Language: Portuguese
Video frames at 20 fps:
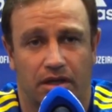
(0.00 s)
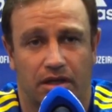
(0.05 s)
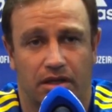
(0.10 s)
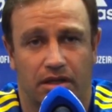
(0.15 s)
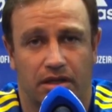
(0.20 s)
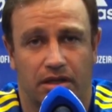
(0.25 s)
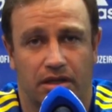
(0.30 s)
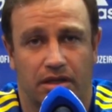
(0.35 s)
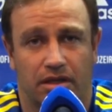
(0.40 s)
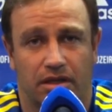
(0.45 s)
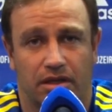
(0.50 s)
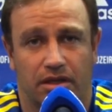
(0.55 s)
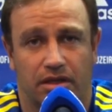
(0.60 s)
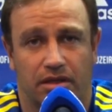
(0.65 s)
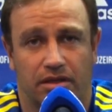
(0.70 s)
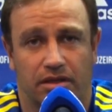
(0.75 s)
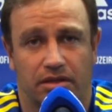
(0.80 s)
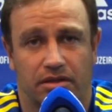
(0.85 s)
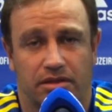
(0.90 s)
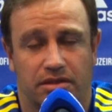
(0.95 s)

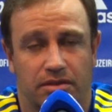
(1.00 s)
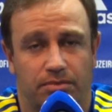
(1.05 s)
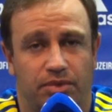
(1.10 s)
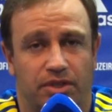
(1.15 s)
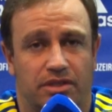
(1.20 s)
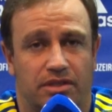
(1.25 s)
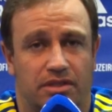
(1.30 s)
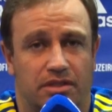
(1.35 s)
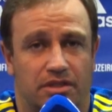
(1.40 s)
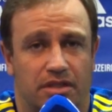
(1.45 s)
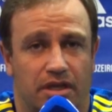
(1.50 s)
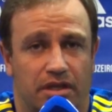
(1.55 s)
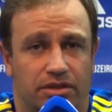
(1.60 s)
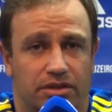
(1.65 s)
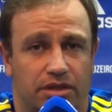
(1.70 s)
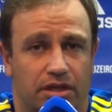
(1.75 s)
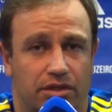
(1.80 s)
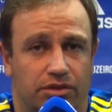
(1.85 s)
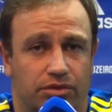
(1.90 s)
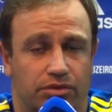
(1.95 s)
É, e se precisar
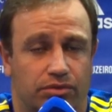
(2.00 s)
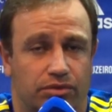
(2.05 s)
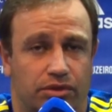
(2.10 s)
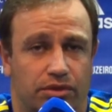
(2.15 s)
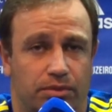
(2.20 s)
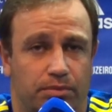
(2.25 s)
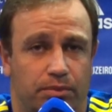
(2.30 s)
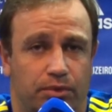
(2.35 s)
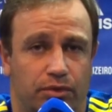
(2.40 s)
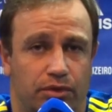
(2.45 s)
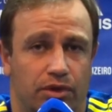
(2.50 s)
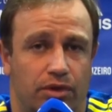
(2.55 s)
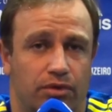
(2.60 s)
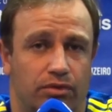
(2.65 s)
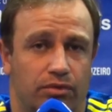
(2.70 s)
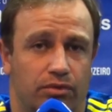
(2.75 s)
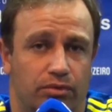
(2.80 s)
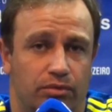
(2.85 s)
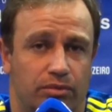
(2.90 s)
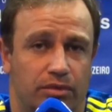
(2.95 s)
de ajuste por
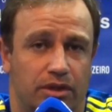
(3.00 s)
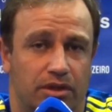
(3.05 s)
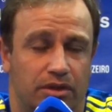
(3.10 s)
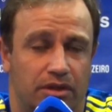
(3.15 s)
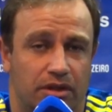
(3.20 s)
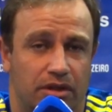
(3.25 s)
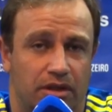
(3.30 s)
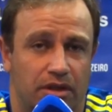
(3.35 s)
alguma